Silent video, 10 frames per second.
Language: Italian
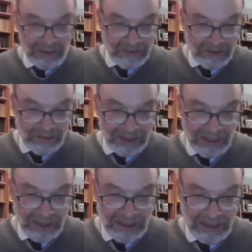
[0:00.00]
of
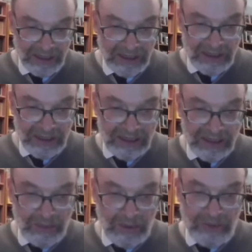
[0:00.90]
America e del
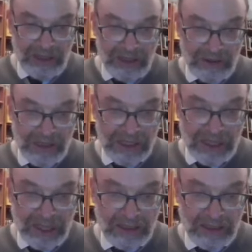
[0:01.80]
movimento Mizrahi